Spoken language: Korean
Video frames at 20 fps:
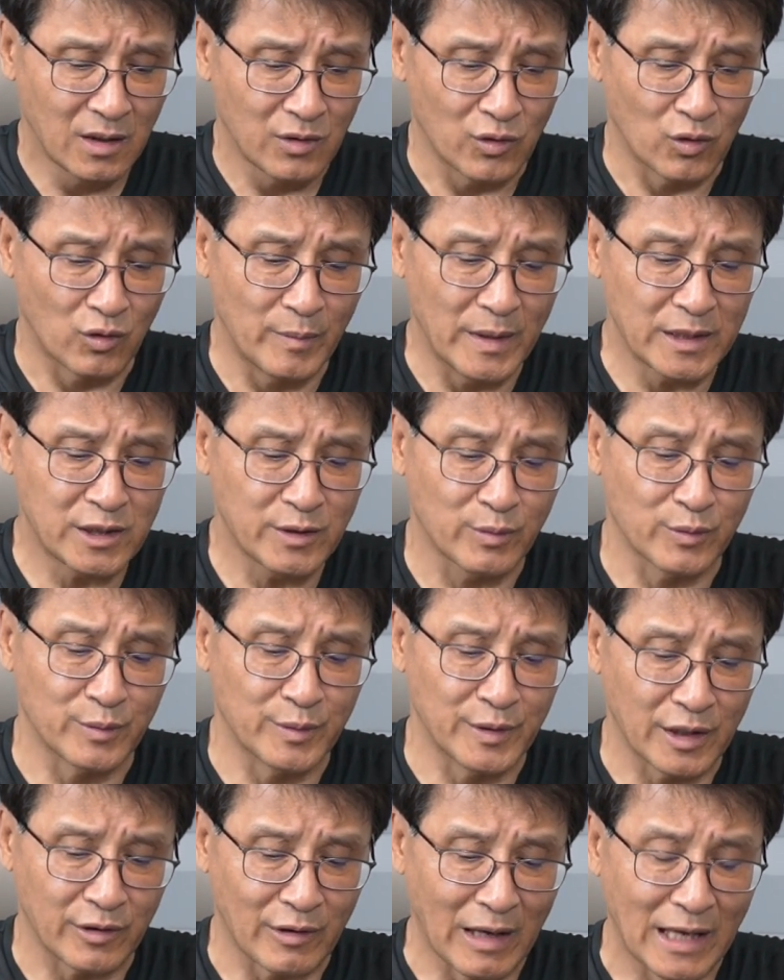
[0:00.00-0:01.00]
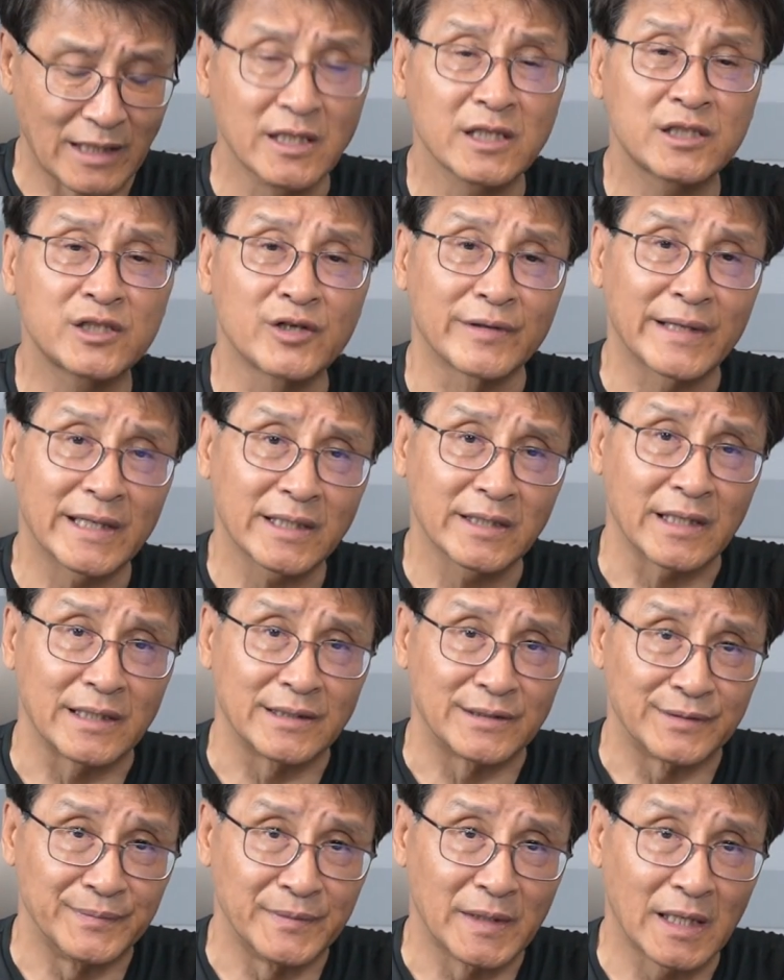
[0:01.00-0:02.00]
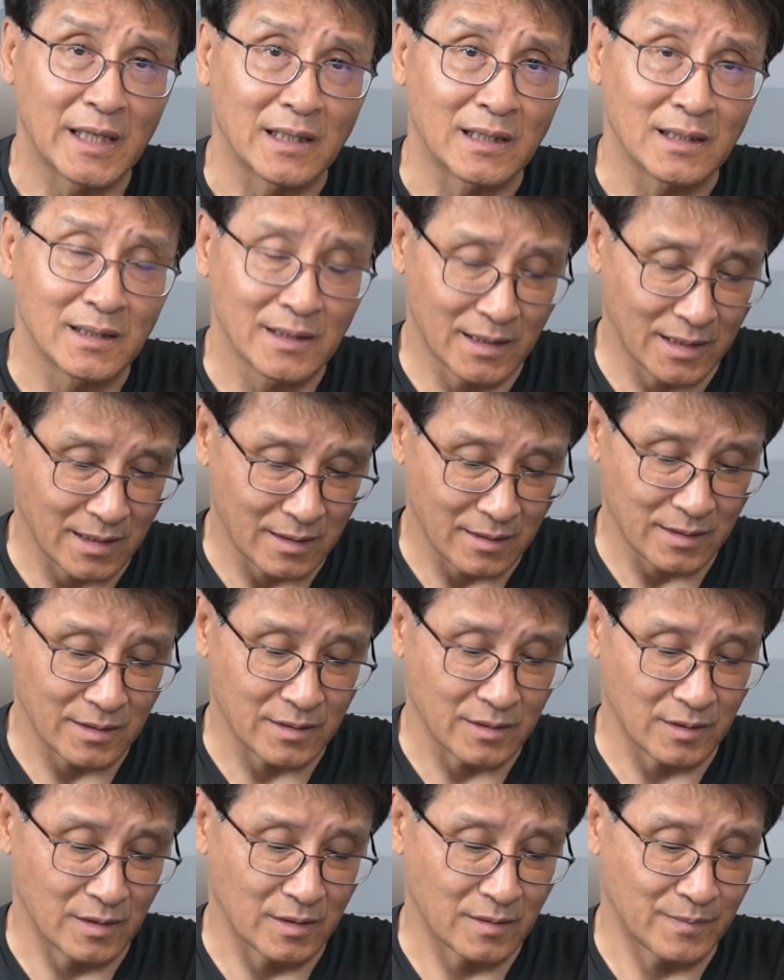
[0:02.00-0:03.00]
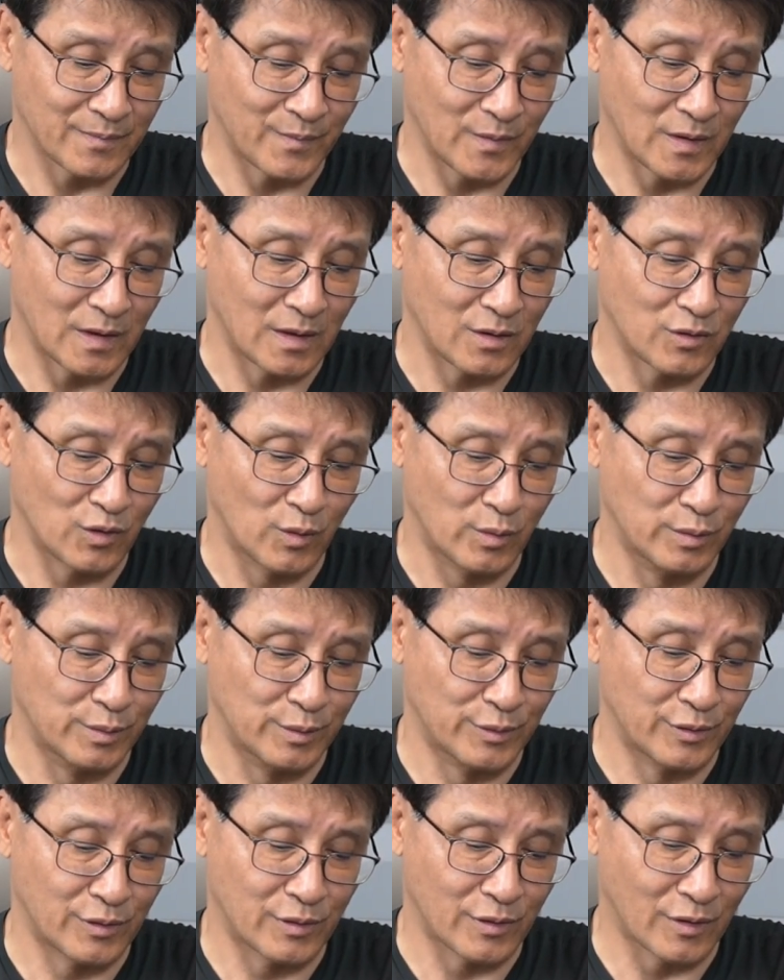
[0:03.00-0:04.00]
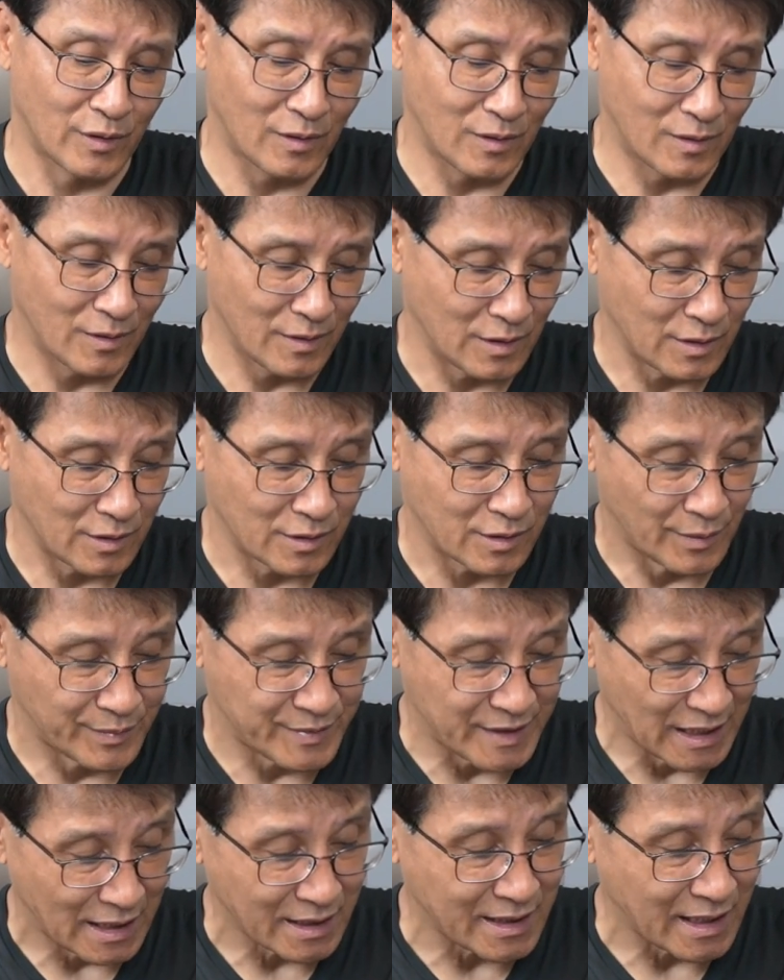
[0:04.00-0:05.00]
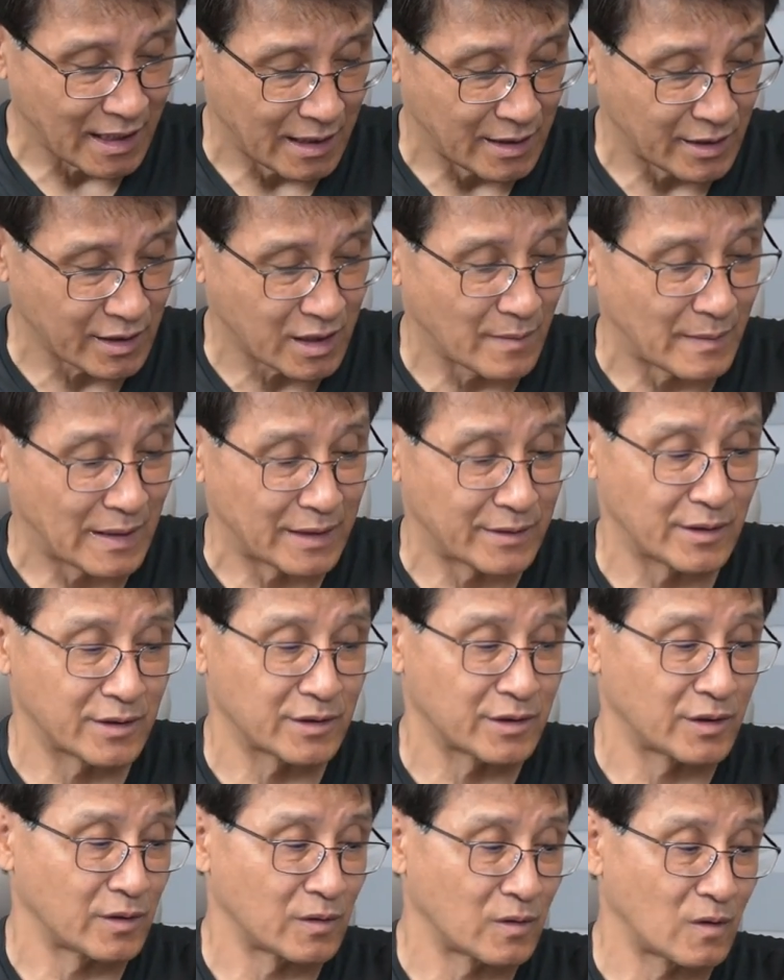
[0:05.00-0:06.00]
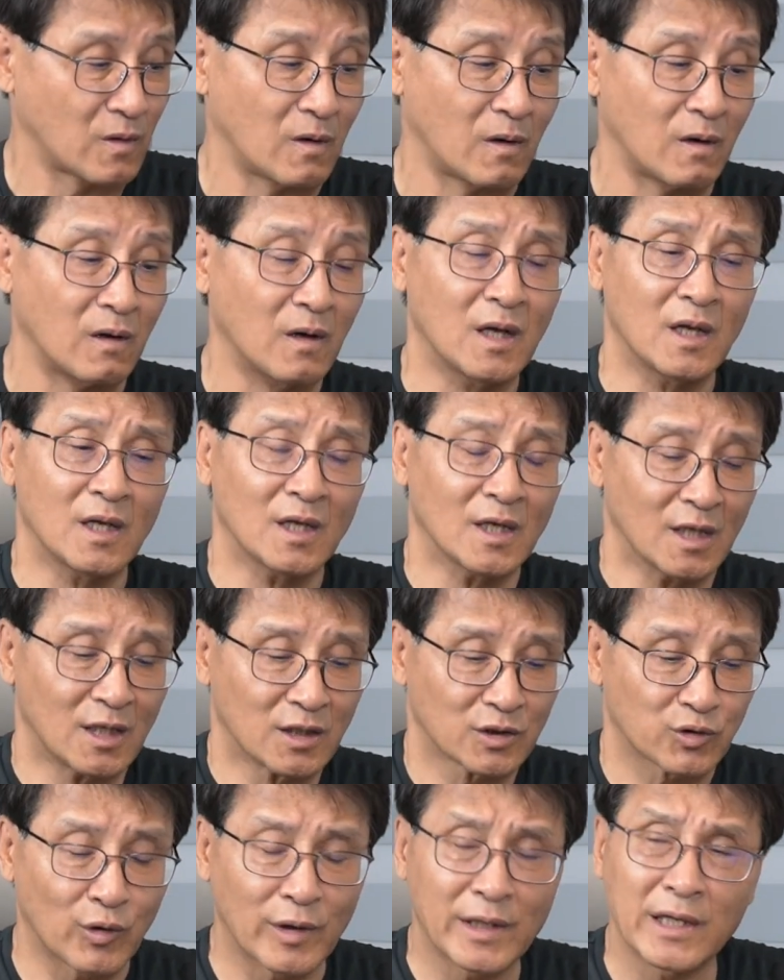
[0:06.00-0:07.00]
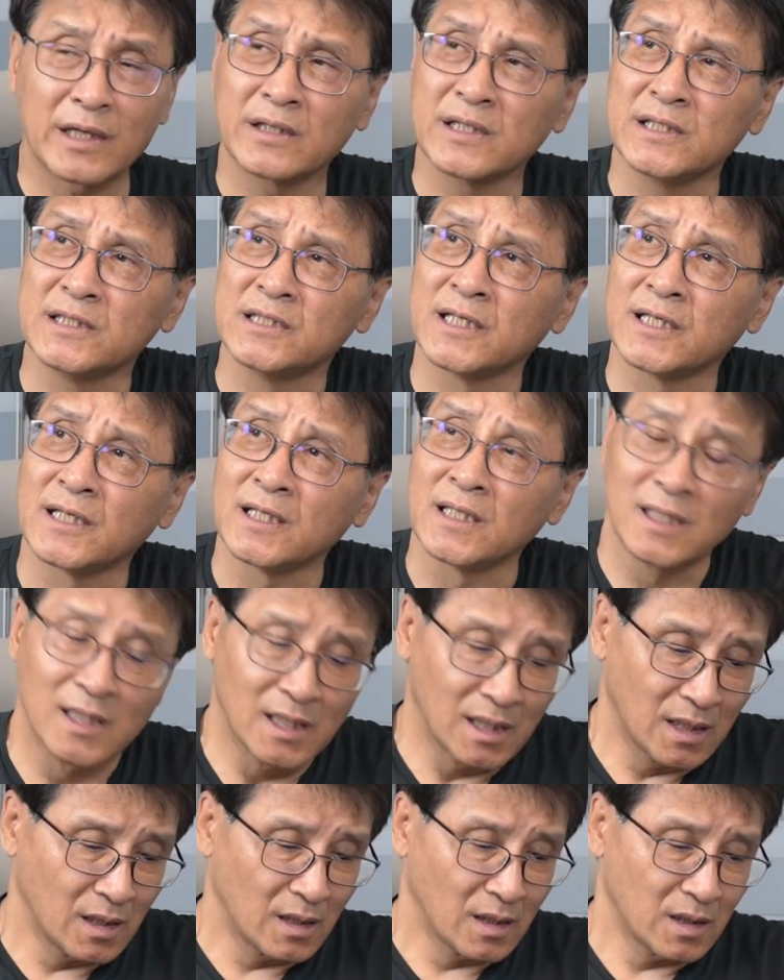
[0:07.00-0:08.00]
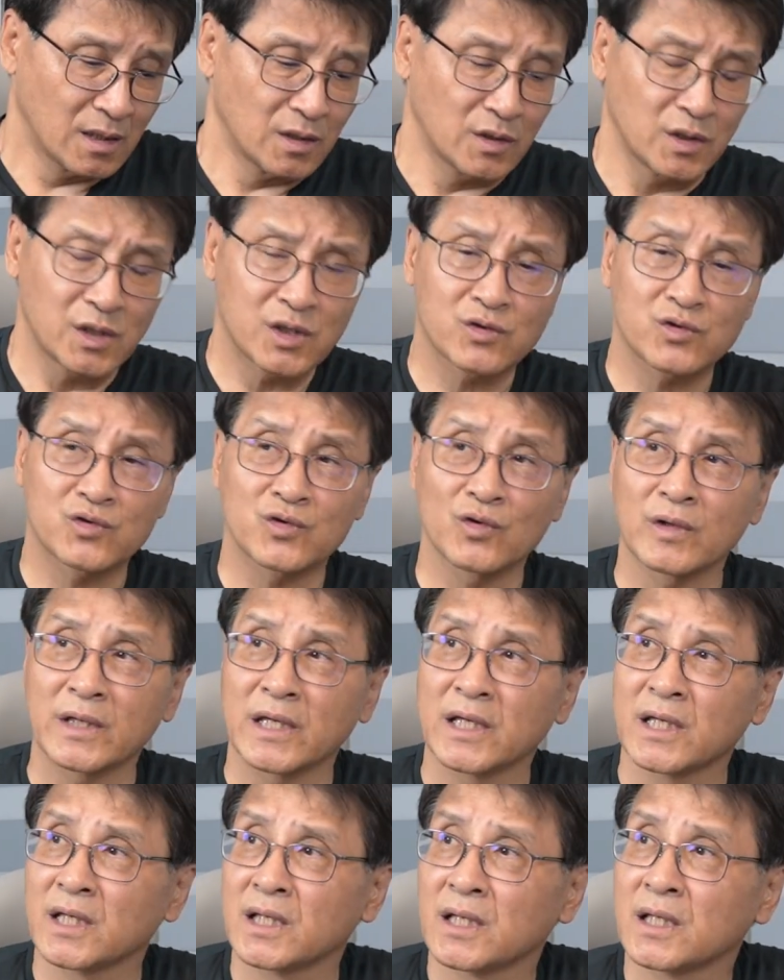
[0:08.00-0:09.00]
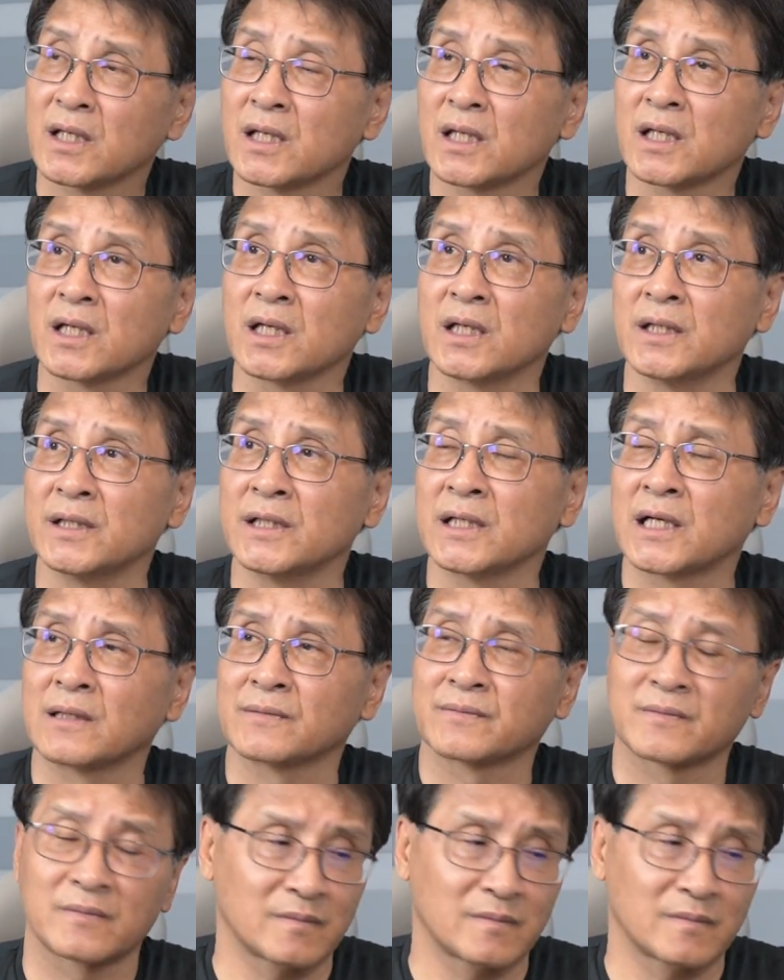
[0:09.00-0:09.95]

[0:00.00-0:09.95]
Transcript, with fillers: 요 메쉬 부분이 굉장히 시원하게 되어 있습니다. 예, 그래서 요, 요 부분으로 덥지 않게 이렇게 만들어져 있고 또 하나는 이제 이쪽에 그러니까